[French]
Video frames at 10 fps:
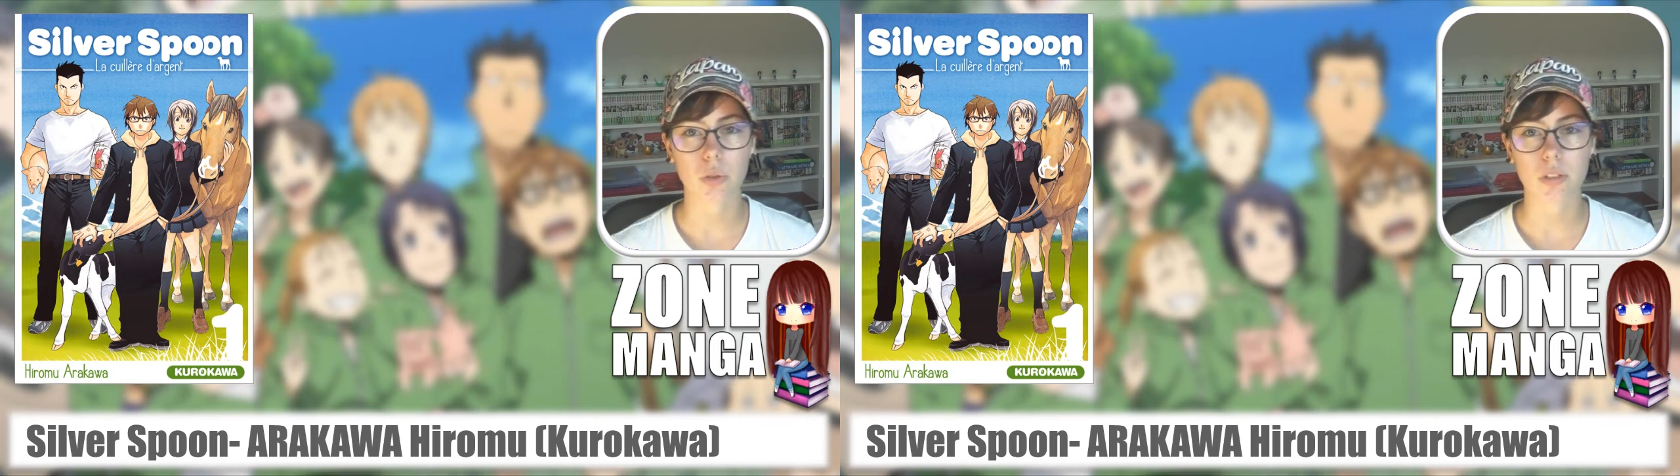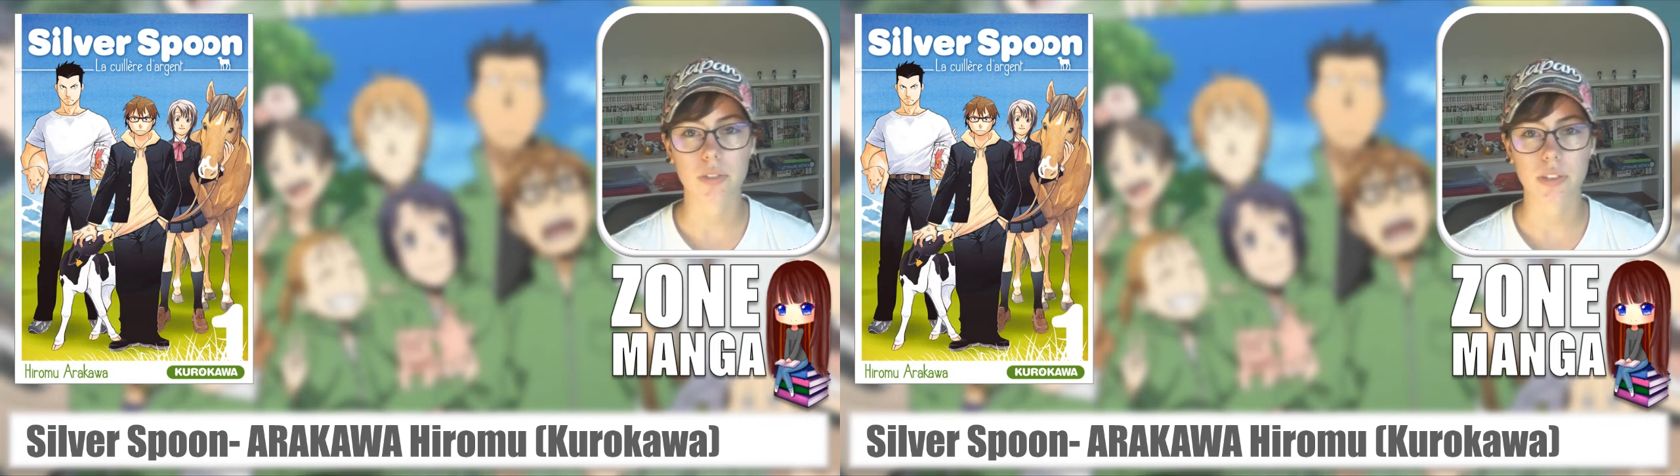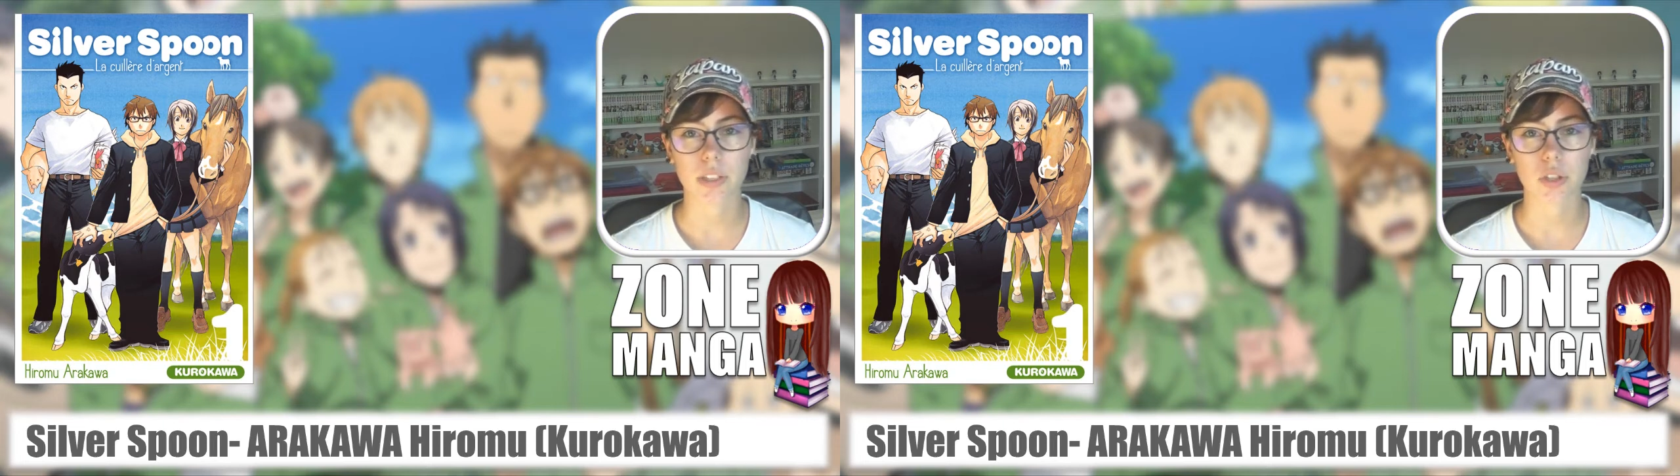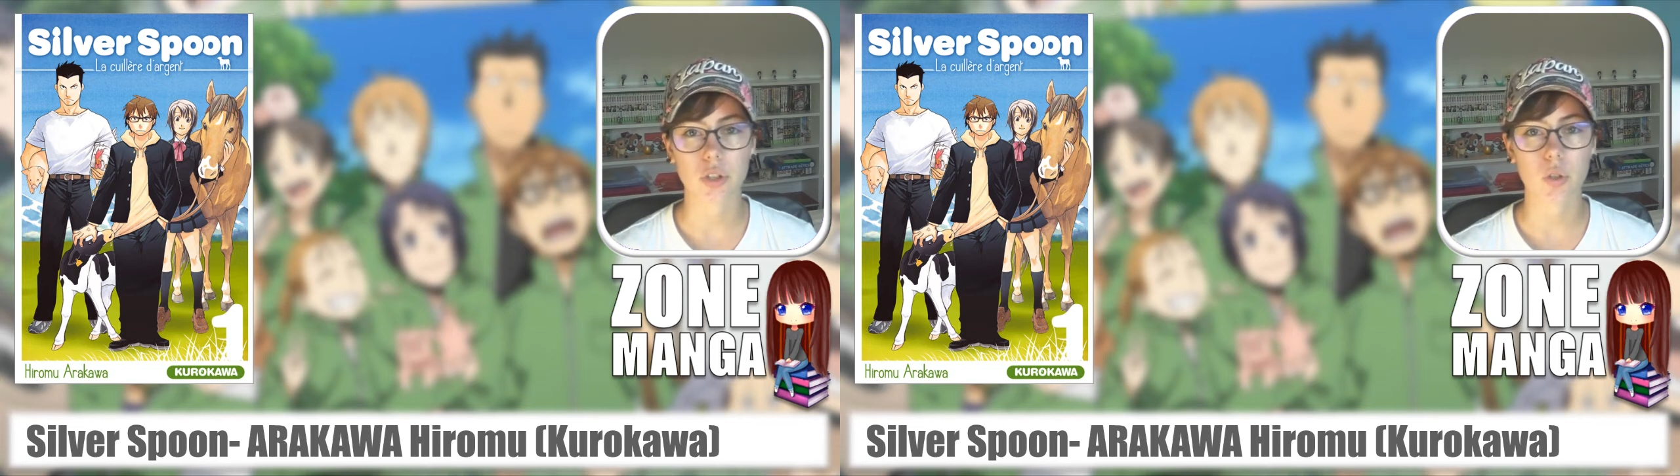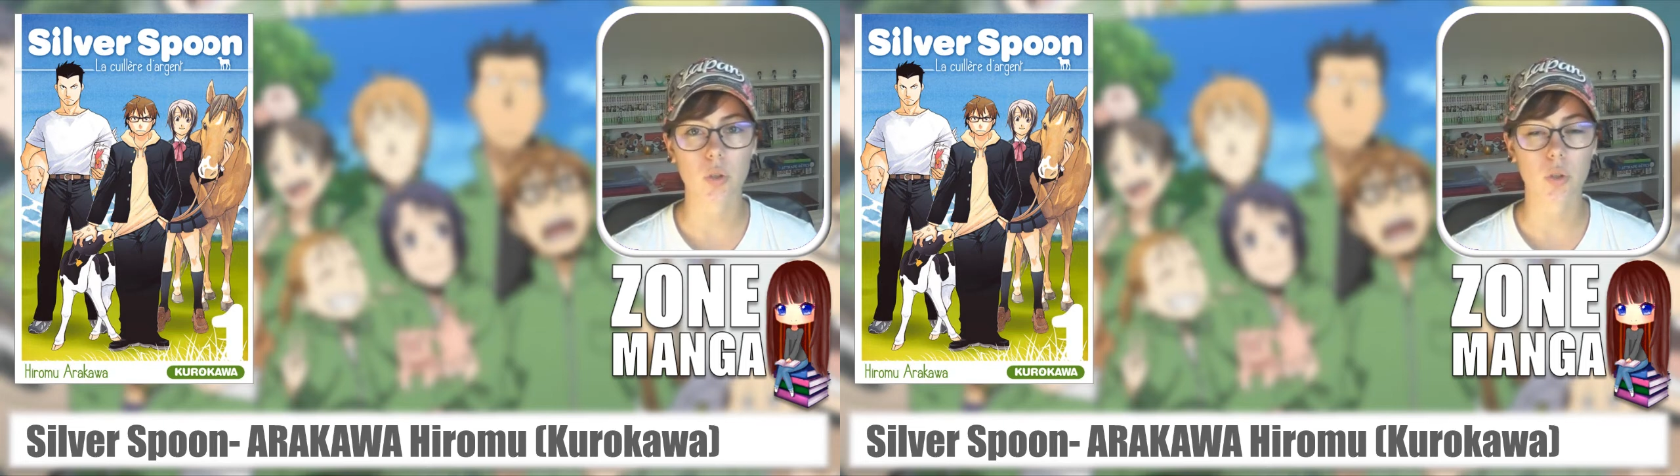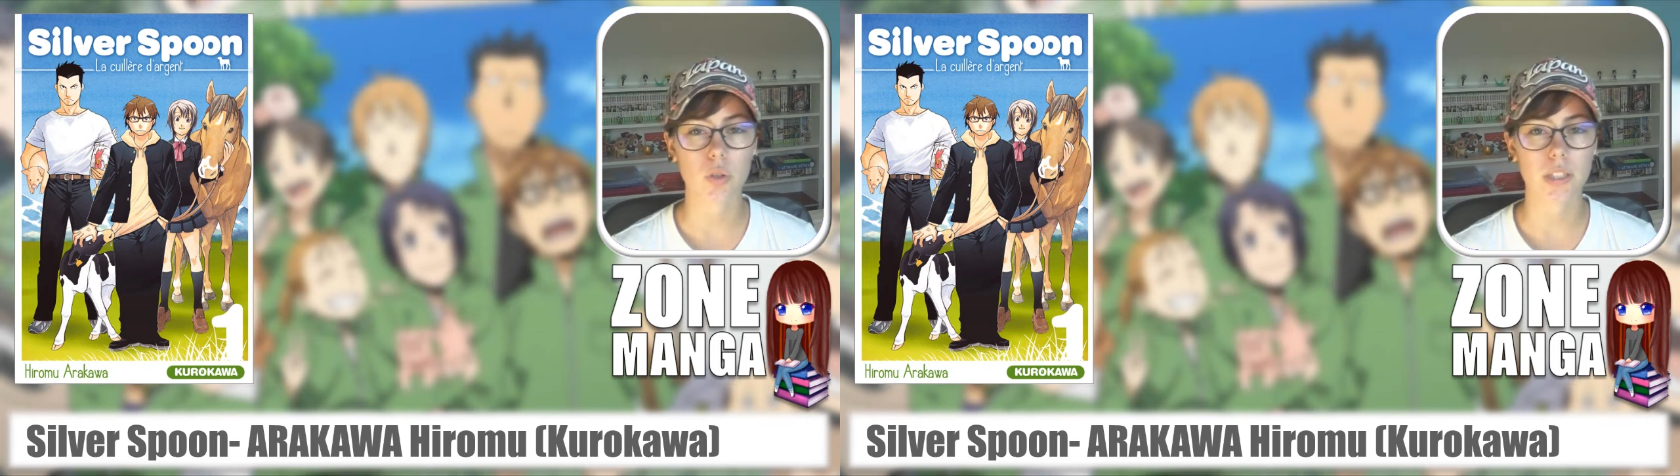cultiver des champs,